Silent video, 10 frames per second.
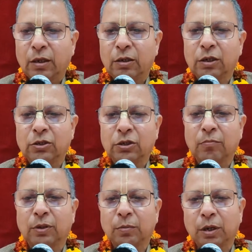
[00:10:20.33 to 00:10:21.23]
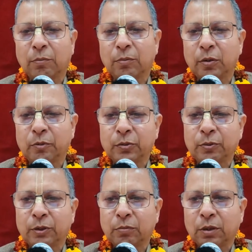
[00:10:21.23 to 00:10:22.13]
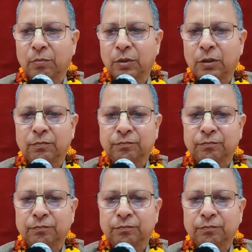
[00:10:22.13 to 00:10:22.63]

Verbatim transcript: इनके जन्म के बारे में और बचपन के बारे में